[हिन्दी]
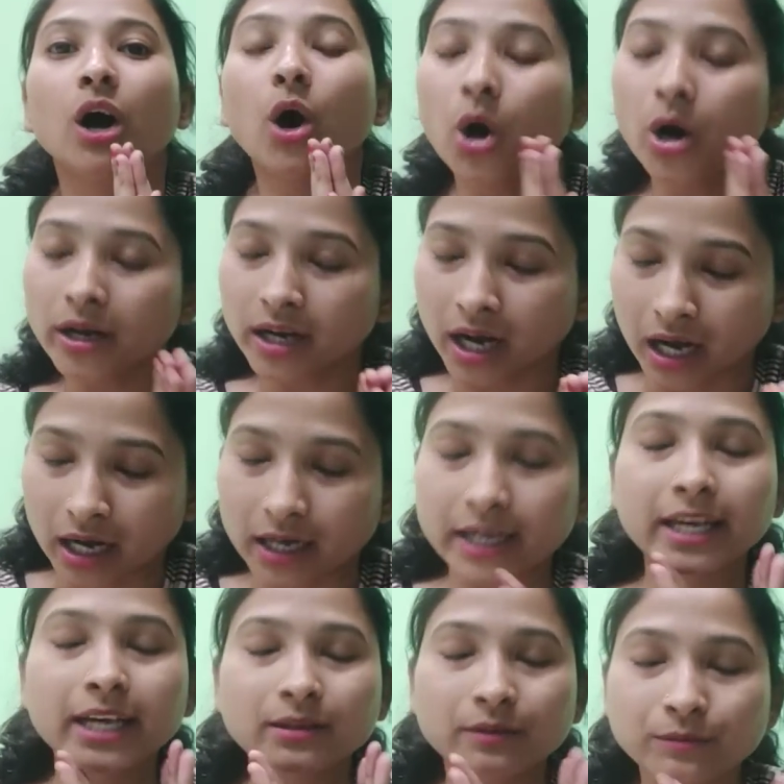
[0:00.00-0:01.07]
और हाँ
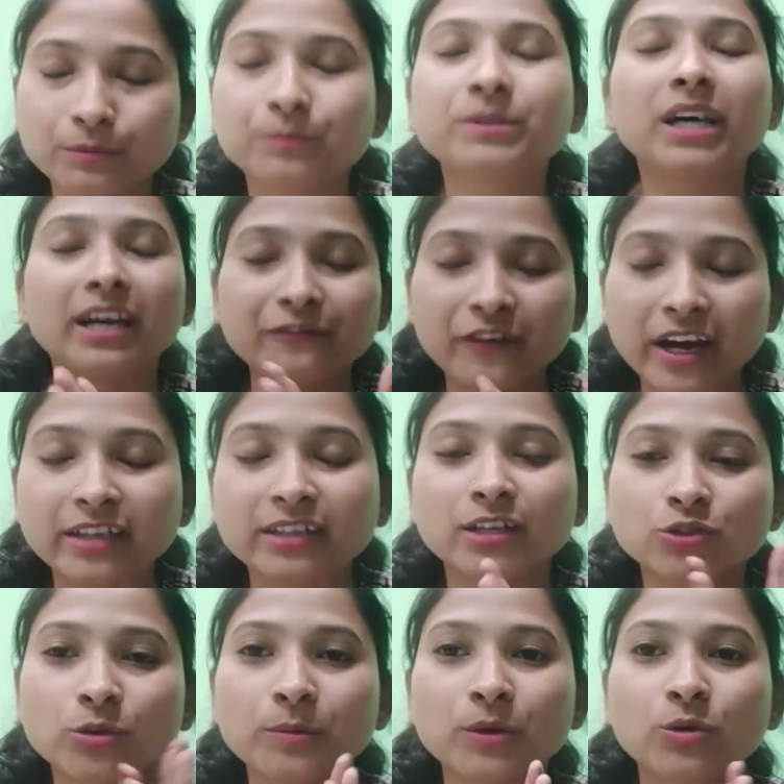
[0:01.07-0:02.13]
एक थर्ड फैक्टर
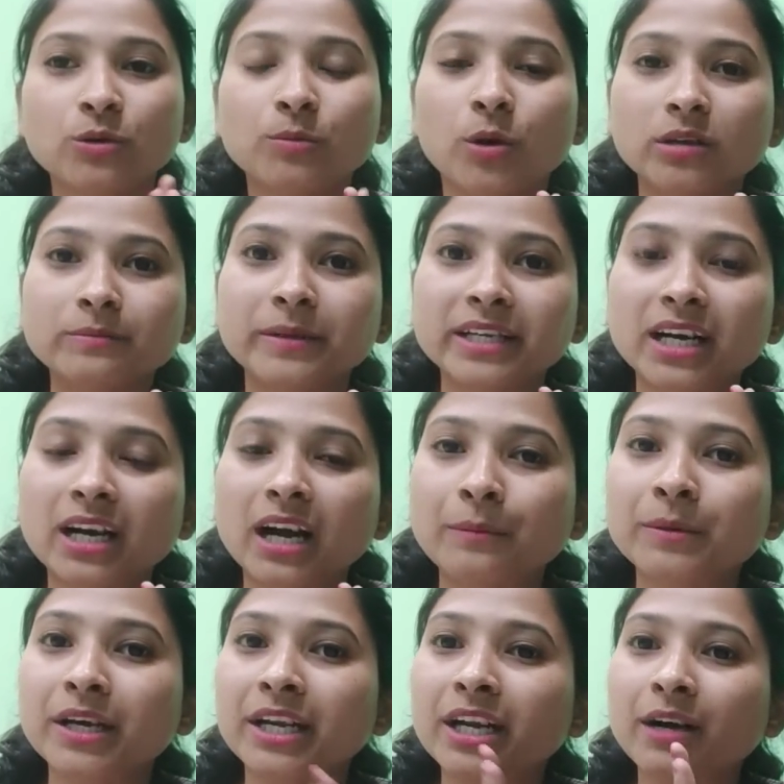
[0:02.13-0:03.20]
जो बिल्कुल बहुत बढ़िया
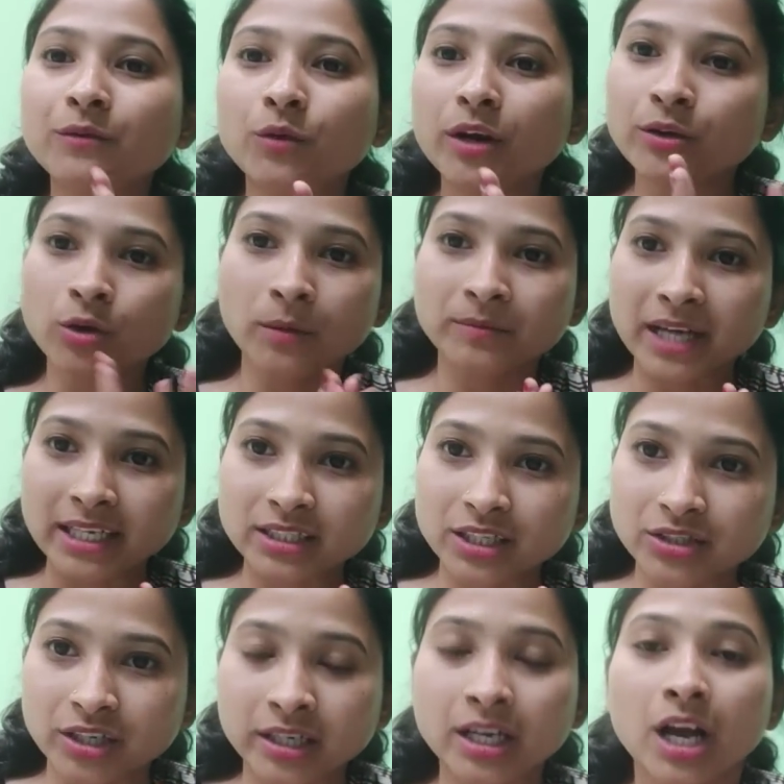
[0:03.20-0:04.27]
काम करेगा वो है
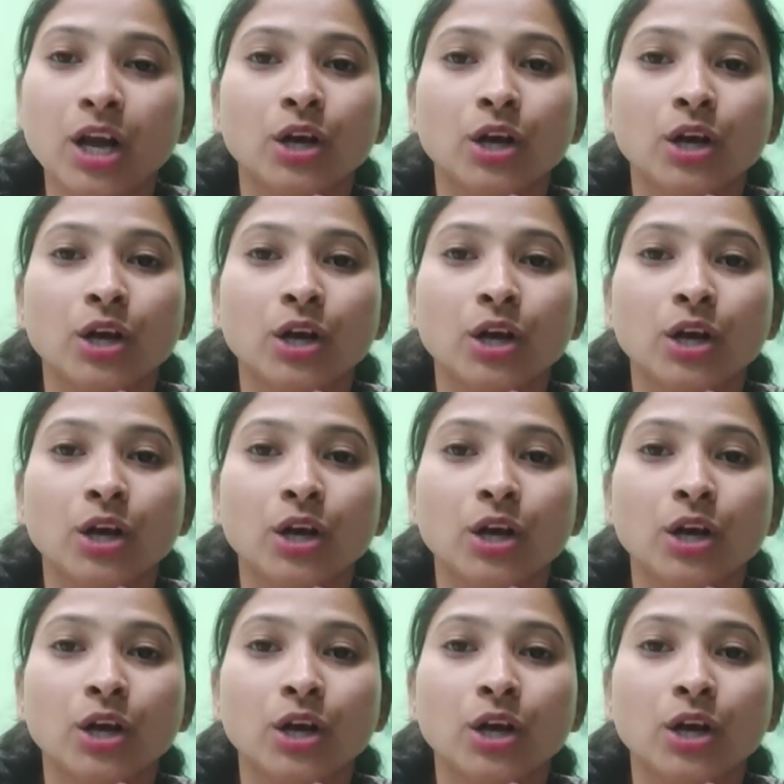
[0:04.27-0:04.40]
नॉमनाइजेशन